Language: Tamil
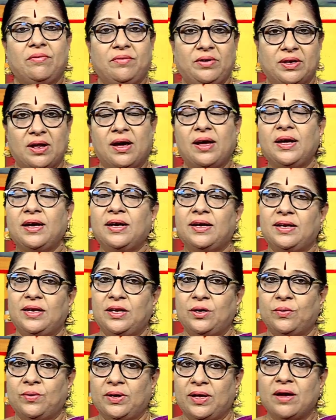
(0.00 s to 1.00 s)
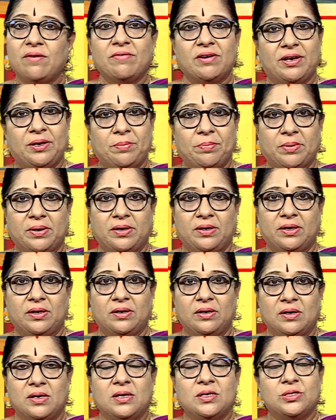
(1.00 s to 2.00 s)
விநாயகரினுடைய வழிபாடு
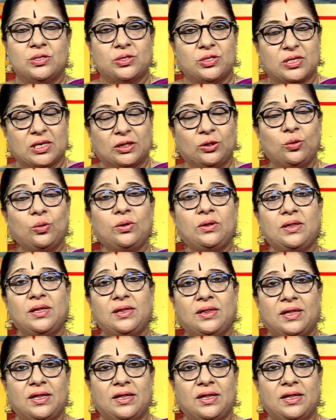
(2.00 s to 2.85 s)
ஸோ சதுர்த்தி